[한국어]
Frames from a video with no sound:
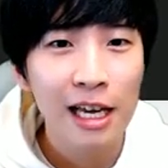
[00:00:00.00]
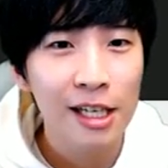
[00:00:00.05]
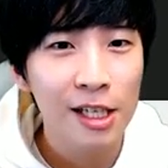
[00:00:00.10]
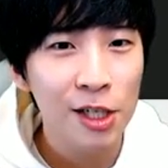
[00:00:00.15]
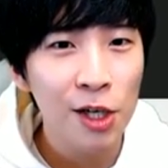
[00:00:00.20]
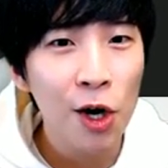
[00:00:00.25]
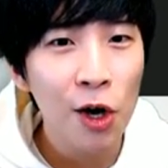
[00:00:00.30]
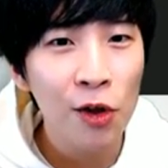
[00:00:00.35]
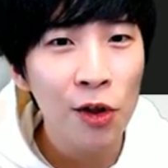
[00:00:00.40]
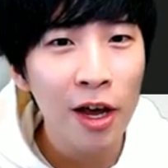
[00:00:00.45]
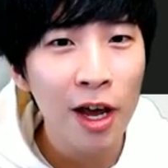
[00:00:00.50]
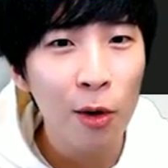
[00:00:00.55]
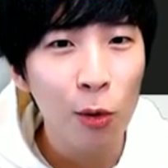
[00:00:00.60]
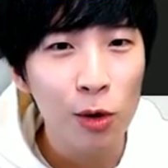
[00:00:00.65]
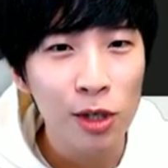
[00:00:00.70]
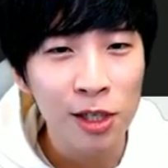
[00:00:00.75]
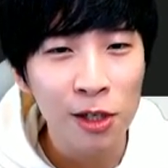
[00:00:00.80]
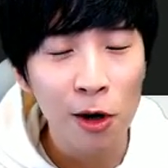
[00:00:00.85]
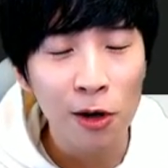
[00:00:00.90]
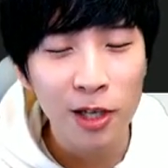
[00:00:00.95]
시어나에
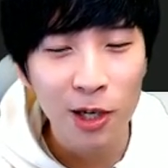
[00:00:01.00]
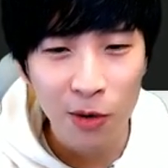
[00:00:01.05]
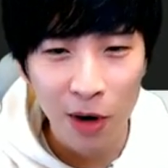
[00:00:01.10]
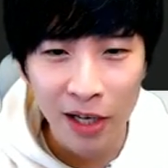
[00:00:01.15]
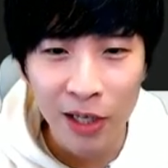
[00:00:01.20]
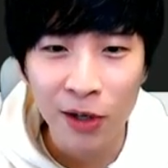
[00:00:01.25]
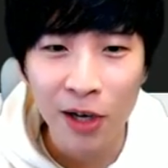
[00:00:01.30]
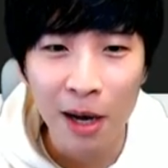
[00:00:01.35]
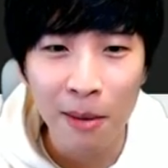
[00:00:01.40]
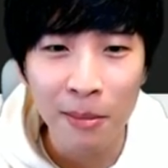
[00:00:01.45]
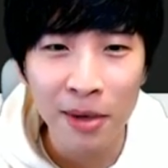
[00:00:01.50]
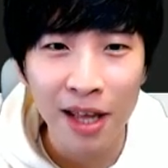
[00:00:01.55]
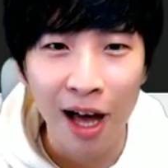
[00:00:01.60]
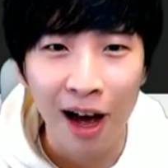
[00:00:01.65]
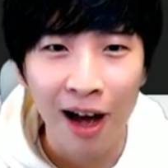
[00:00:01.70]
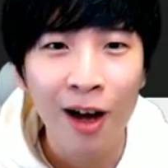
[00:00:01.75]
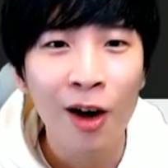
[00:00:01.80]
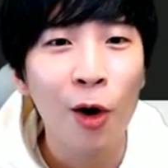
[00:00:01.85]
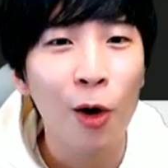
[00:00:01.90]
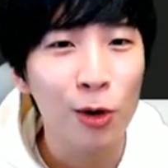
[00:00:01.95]
오신 것을
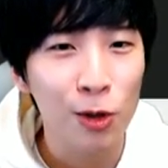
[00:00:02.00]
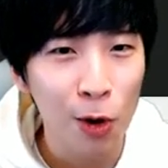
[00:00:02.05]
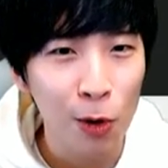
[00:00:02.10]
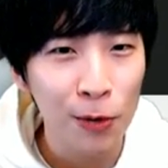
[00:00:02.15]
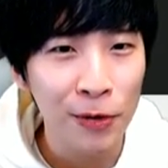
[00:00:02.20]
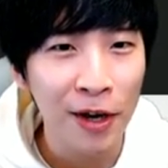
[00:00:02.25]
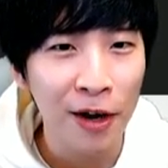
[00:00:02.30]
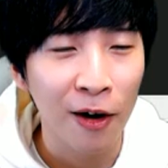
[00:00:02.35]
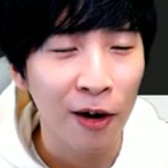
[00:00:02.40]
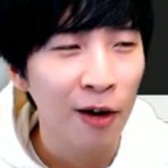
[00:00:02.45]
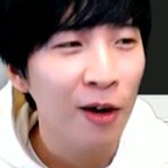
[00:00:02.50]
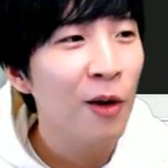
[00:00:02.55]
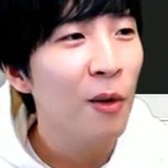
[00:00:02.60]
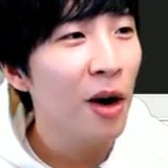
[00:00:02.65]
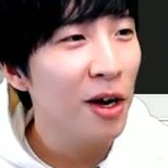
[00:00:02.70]
환영합니다 어서오세요